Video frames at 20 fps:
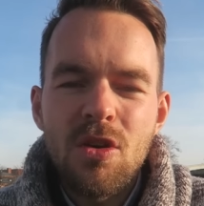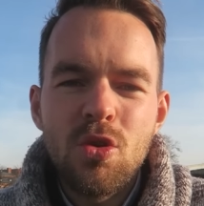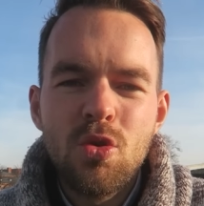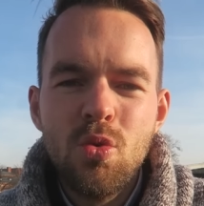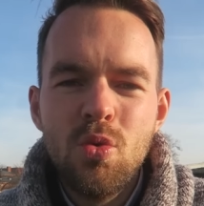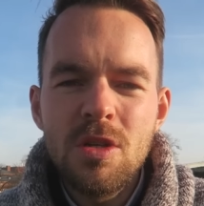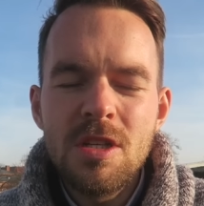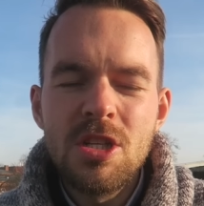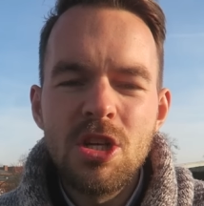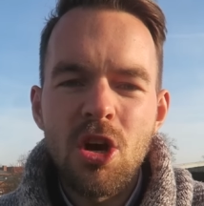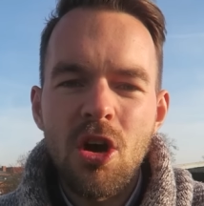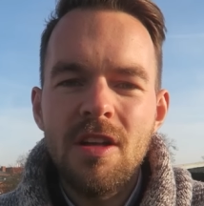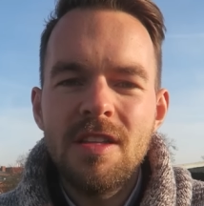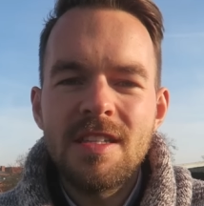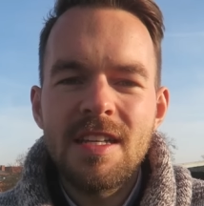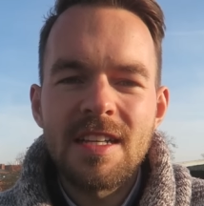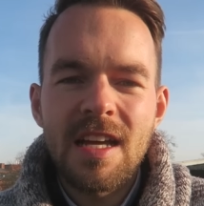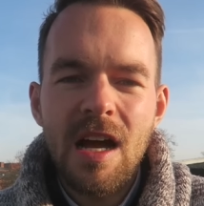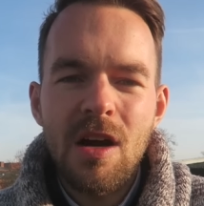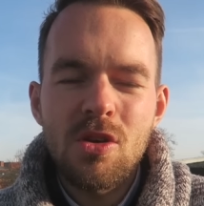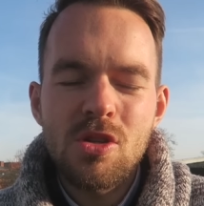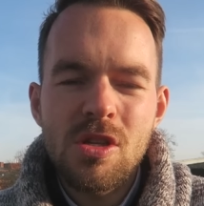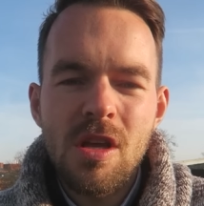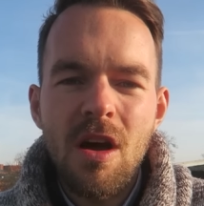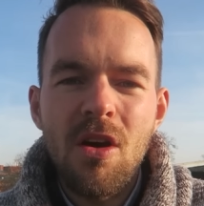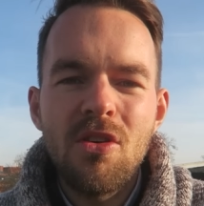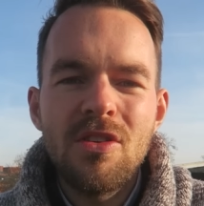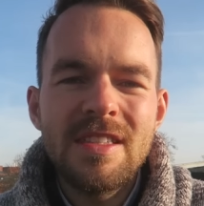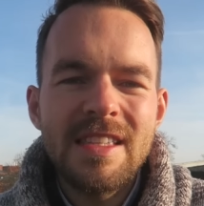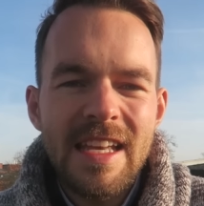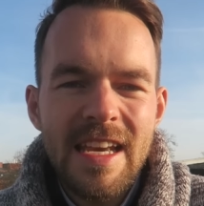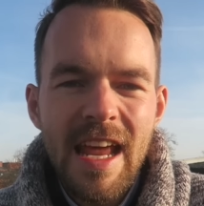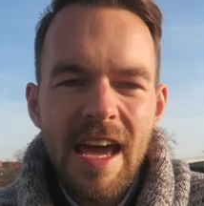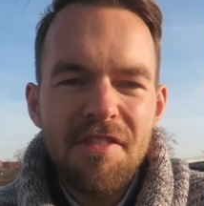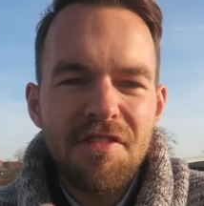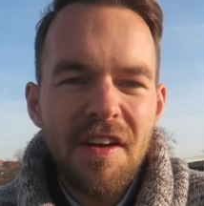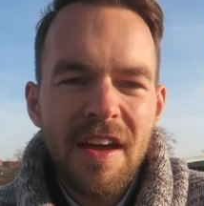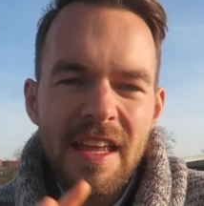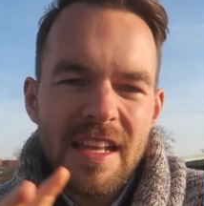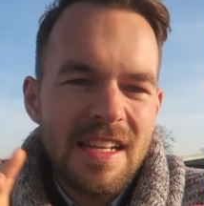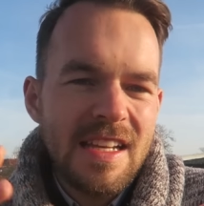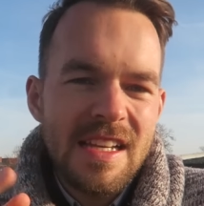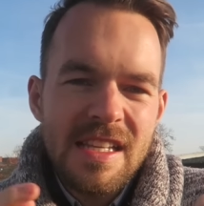guten Content raushau und den einfach